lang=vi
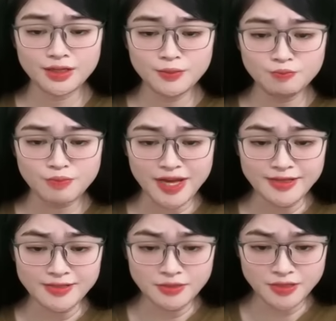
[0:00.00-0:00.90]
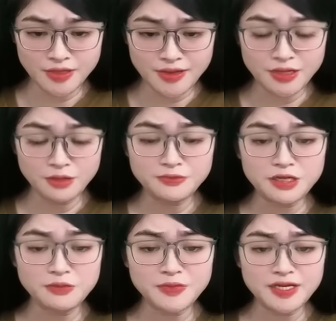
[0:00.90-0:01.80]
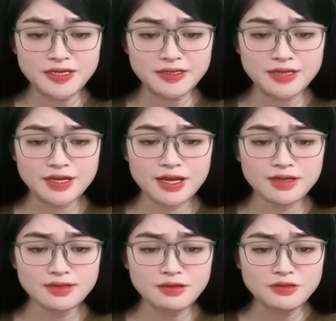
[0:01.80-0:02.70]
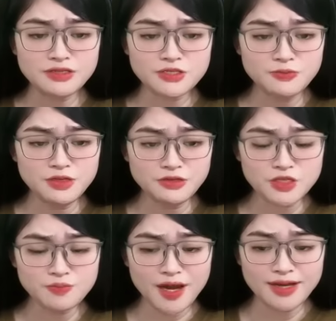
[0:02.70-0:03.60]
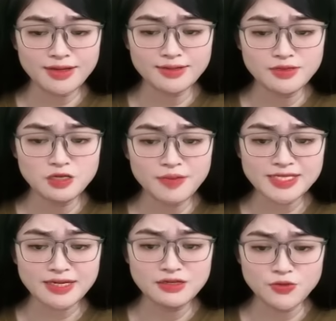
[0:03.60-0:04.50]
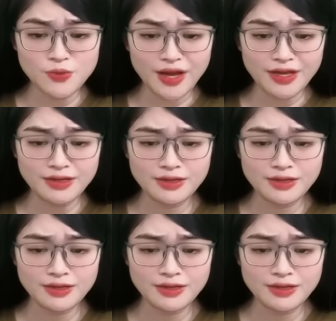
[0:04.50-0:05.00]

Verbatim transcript: Mày hãy rời khỏi Hồng Kông đi, để người chống lưng cho mày đưa mày ra nước ngoài,